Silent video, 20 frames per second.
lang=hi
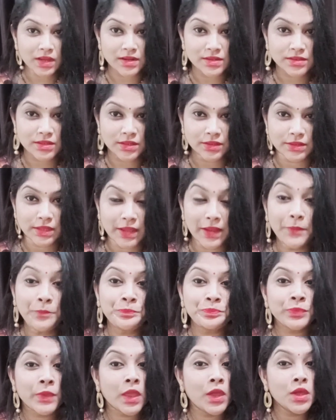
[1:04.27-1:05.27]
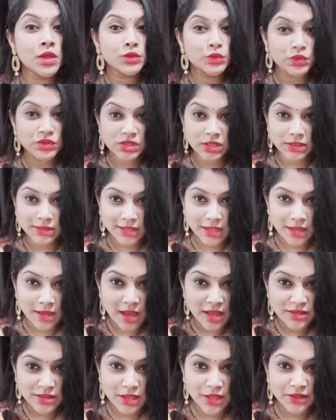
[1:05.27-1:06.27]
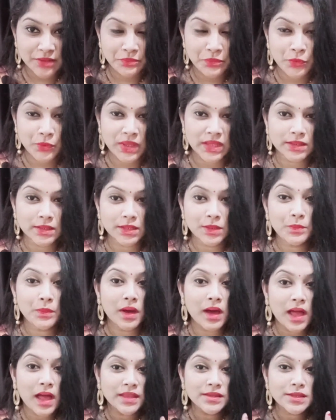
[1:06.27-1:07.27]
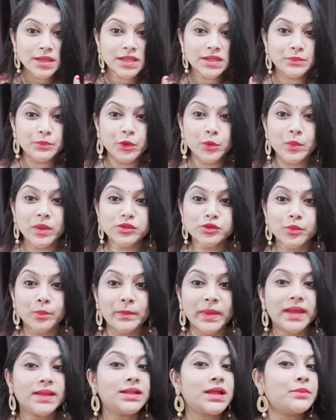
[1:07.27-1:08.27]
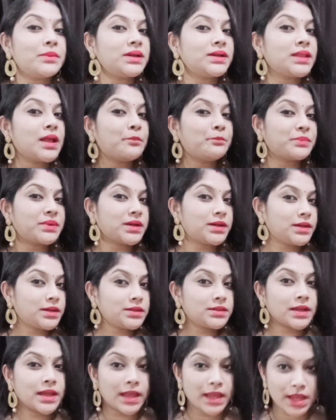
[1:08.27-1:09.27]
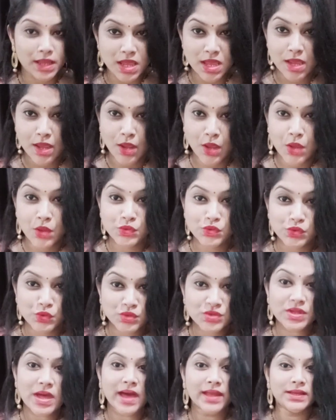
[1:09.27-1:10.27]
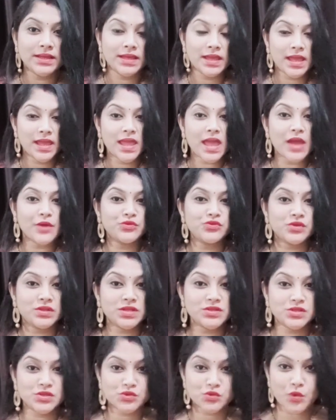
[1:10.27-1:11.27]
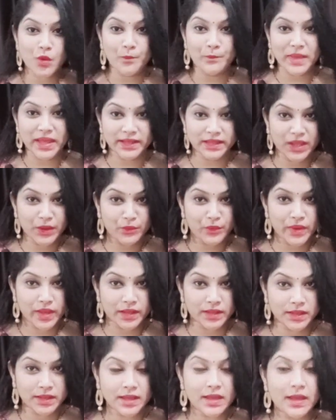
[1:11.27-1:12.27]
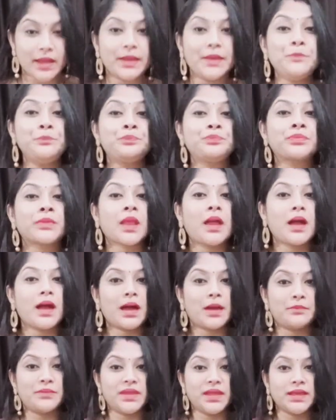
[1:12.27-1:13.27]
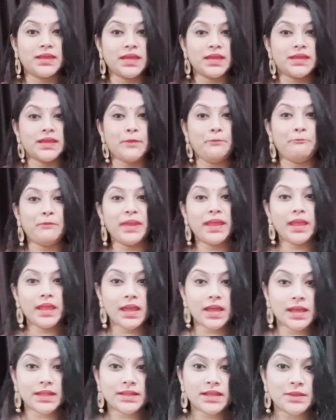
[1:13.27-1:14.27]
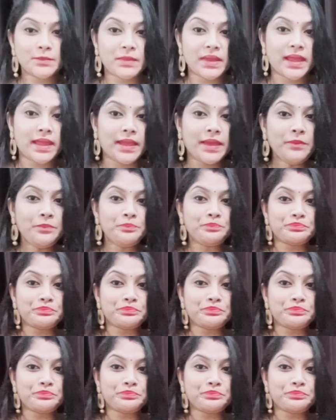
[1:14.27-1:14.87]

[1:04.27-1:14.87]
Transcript: कर सकते हैं तो चलते हैं आज का रिव्यू की तरफ आज के रिव्यू में जो पहला वाला प्रोडक्ट है जो साड़ी है एक्चुअली जिसको मैंने वेयर किया है आप देखिए ये पिंक कलर में है